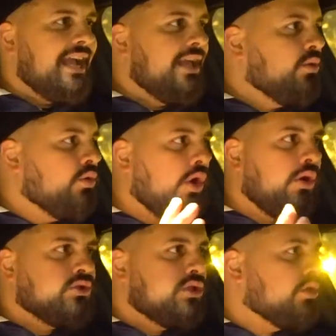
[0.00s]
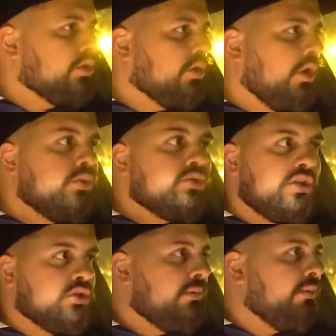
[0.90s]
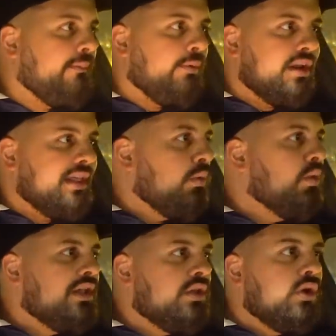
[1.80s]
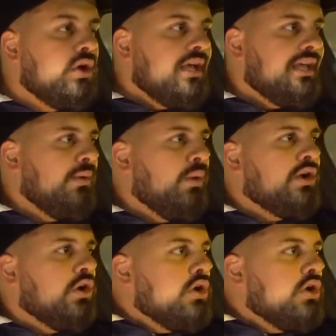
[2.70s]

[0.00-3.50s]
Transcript: y hay un host y otro host, y no se pueden poner de acuerdo. Y bueno.